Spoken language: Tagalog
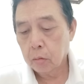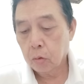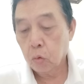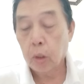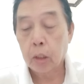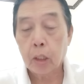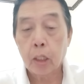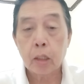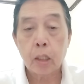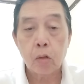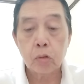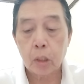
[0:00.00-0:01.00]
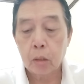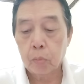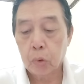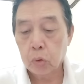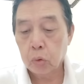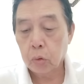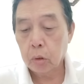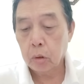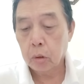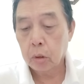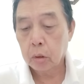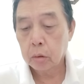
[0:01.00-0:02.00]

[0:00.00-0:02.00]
29,000 views ho ito eh.